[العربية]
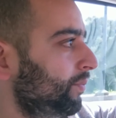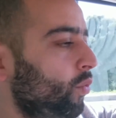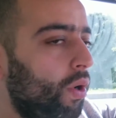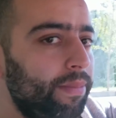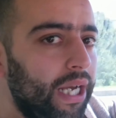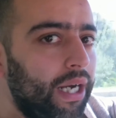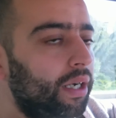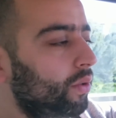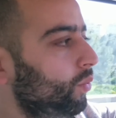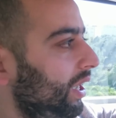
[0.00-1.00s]
و
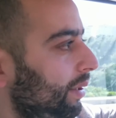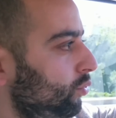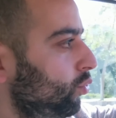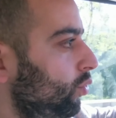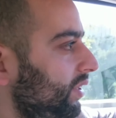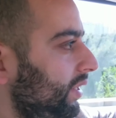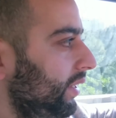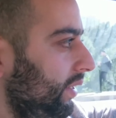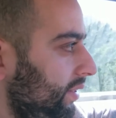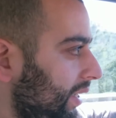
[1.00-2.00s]
150
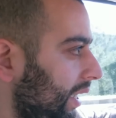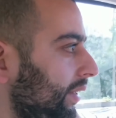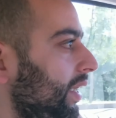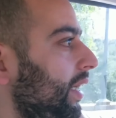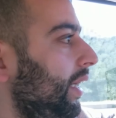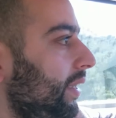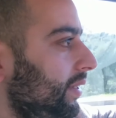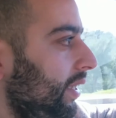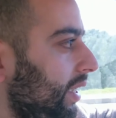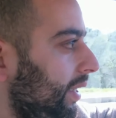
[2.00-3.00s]
حصان السيارة